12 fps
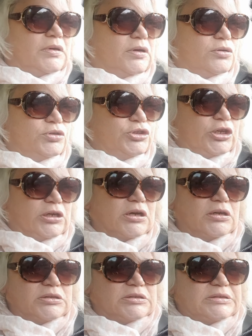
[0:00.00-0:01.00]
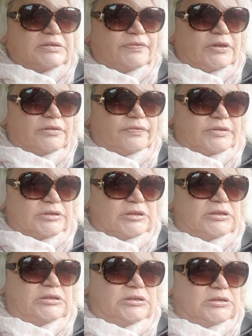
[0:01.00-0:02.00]
Короче, я как на свет
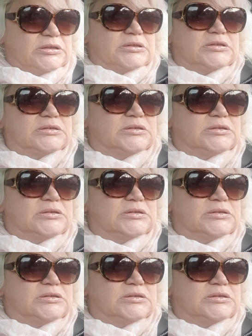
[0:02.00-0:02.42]
возродилась.